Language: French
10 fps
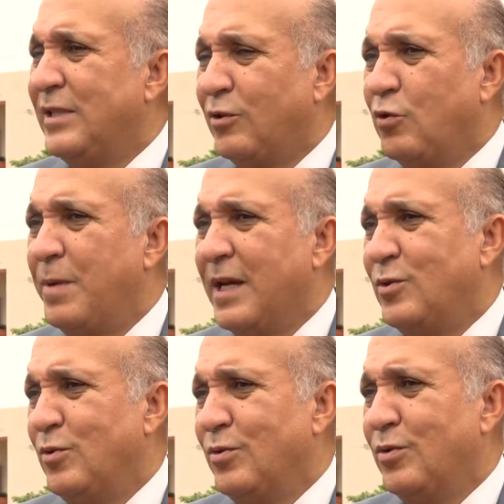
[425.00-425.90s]
de cette
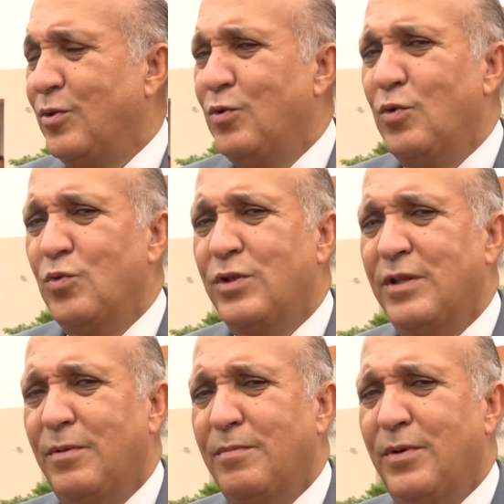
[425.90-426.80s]
coopération que nous nous
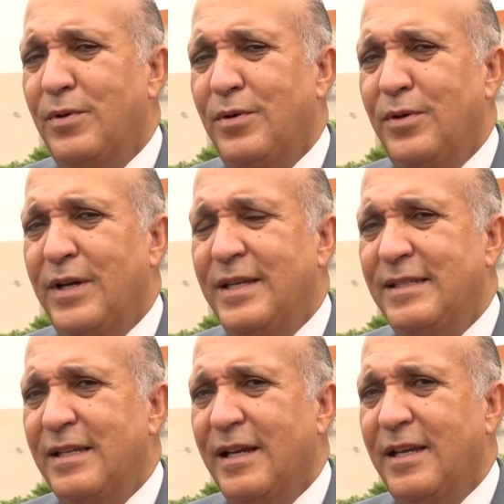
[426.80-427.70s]
sommes euh,
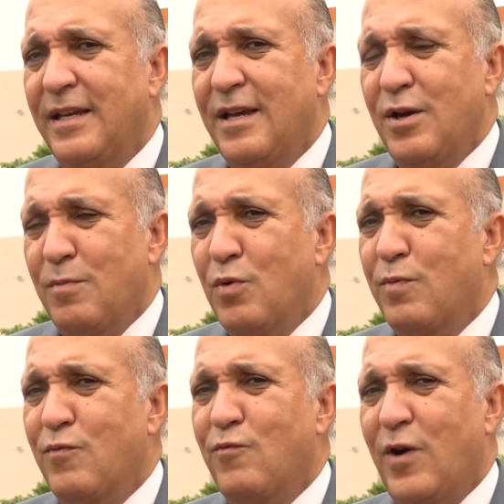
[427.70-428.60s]
insérés pour
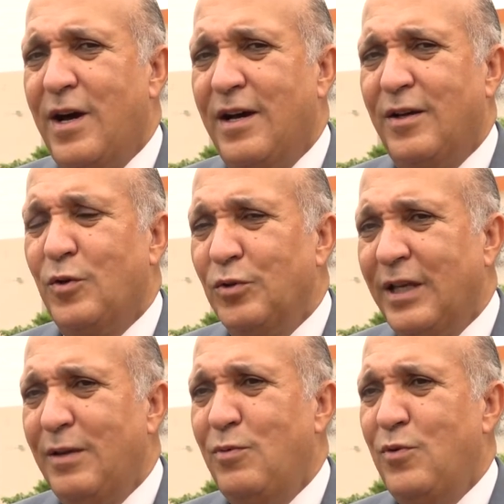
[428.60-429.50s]
pouvoir
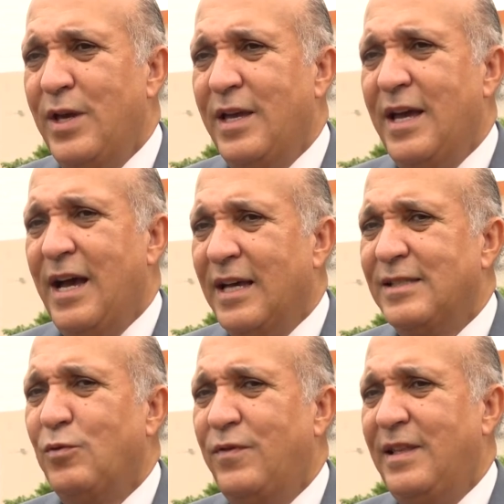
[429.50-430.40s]
contribuer à
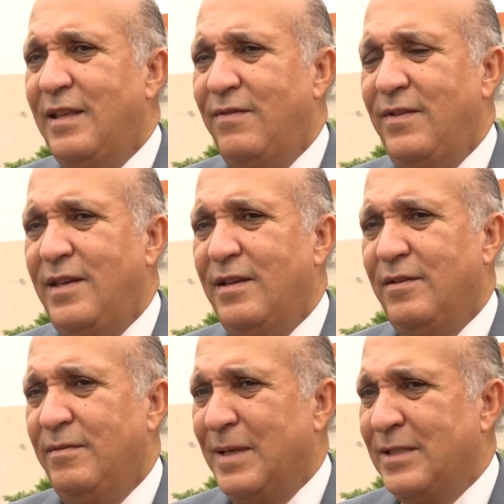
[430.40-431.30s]
sauver des vies
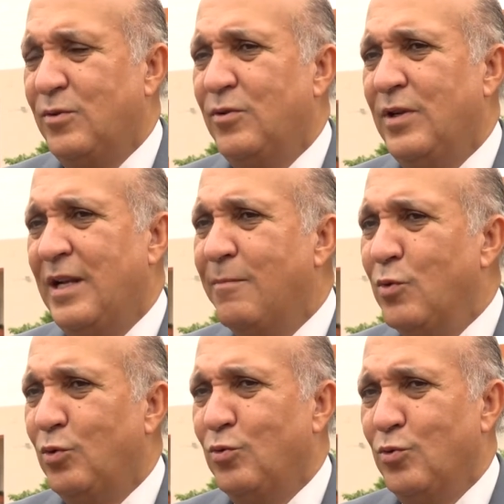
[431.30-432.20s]
parce que la
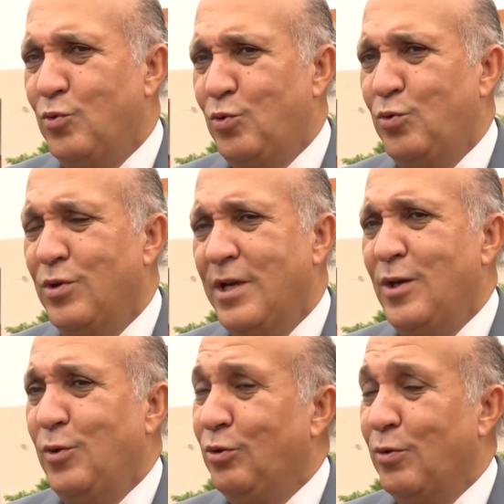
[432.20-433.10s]
moto tue,
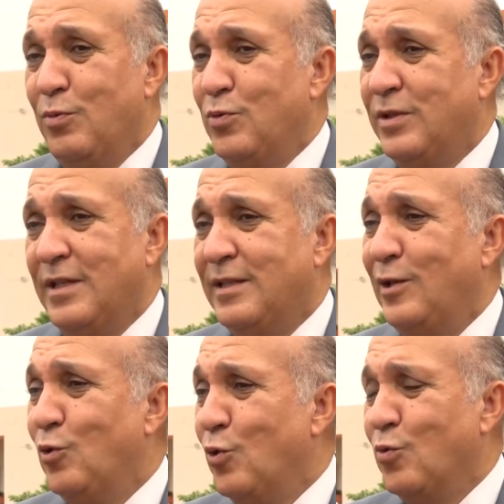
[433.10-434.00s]
d'autant plus que
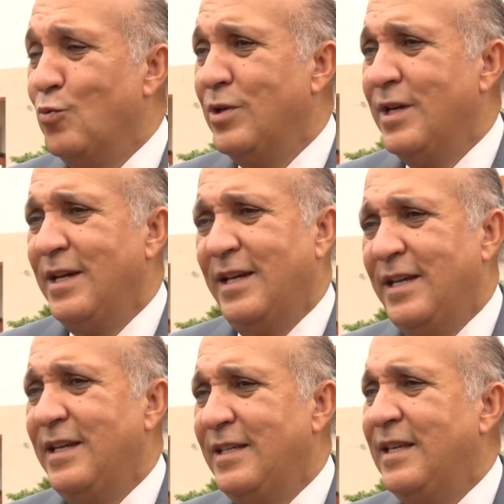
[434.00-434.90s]
c'est deux roues
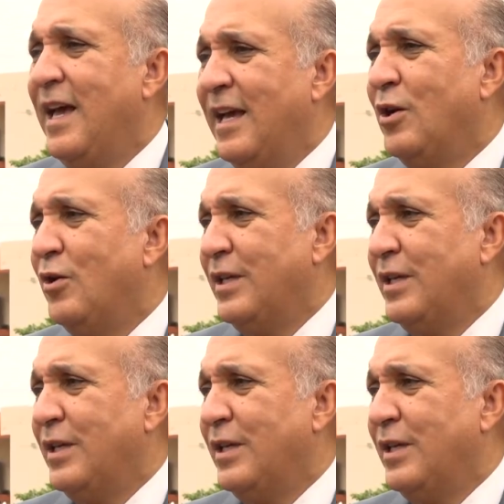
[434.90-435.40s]
et il y a un grand